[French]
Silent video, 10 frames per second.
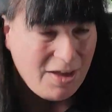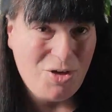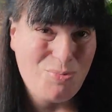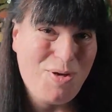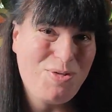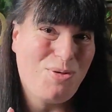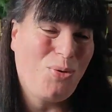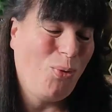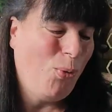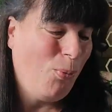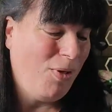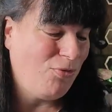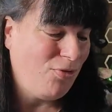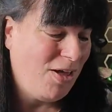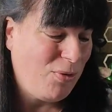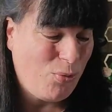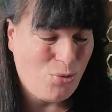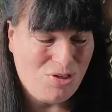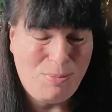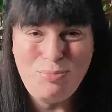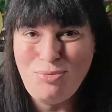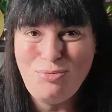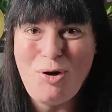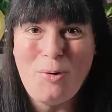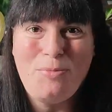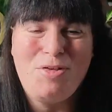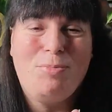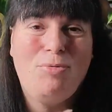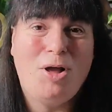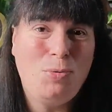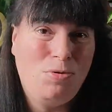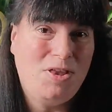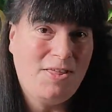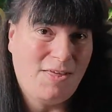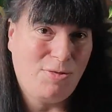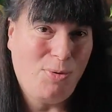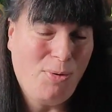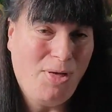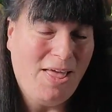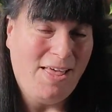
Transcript: Et je pense que maintenant que j'ai pu voir un petit peu à l'utilisation,